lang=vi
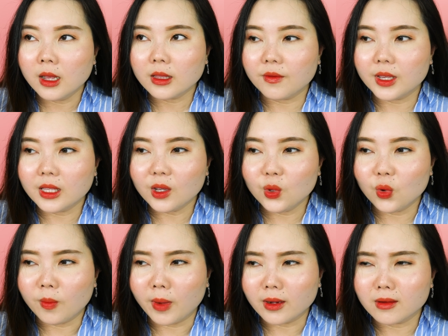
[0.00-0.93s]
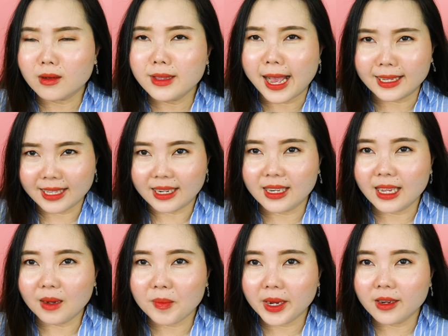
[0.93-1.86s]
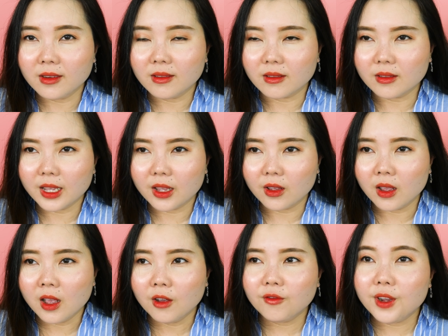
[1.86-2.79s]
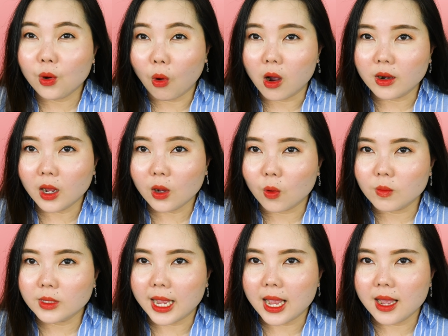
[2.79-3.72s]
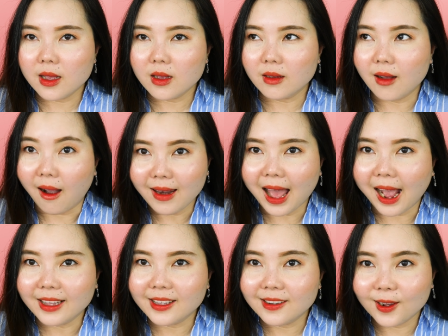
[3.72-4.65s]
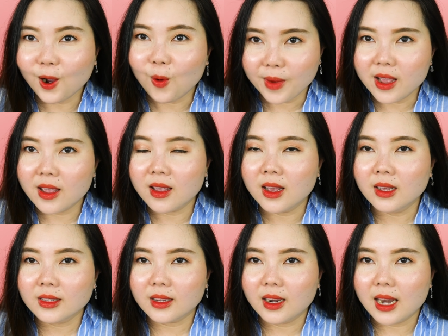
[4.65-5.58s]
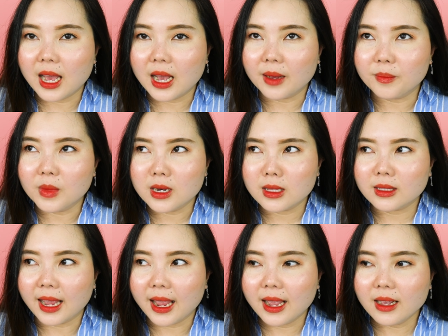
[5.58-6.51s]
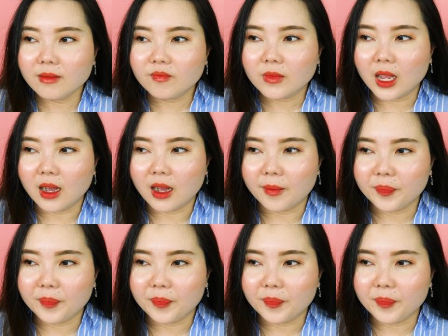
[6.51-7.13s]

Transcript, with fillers: tại vì cho dù mọi người có giặt sạch đi cách mấy đi nữa thì vi khuẩn nó cũng sẽ ở lại chứ nó không đi cho nên là mình sẽ uh,